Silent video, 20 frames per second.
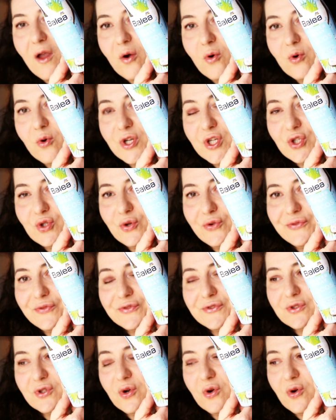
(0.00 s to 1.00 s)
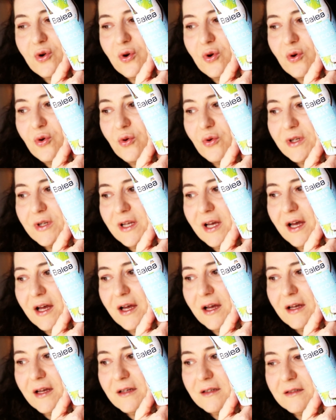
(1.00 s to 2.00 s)
ohne Duft
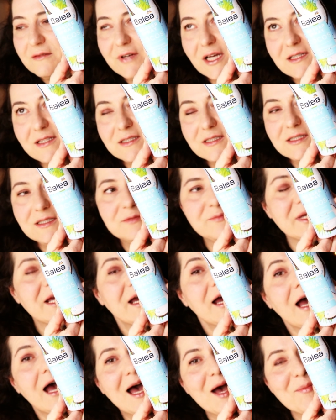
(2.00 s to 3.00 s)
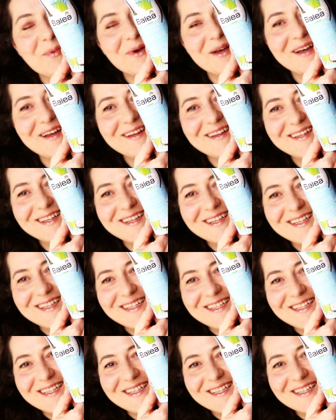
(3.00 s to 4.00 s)
oder äh, weiß ich nicht mehr. Aber
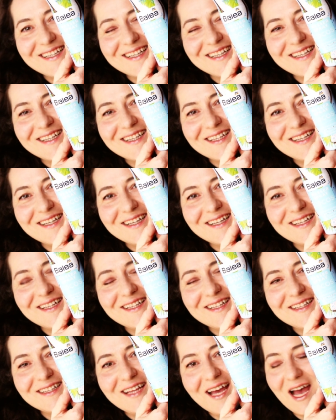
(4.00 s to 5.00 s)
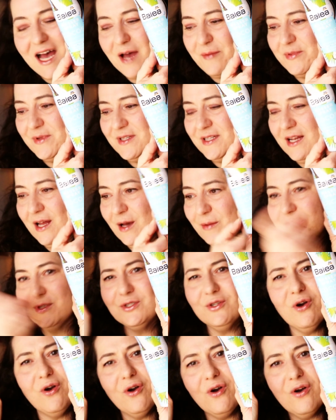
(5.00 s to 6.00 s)
da habe ich, glaube ich,
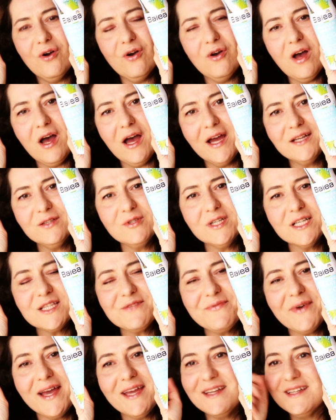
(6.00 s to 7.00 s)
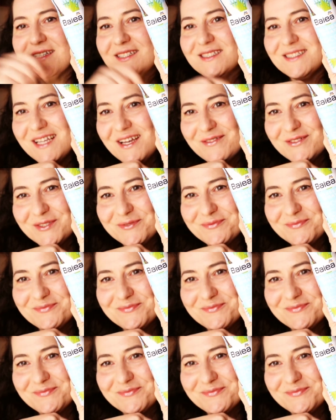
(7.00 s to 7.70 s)
noch ein oder zwei in Reserve.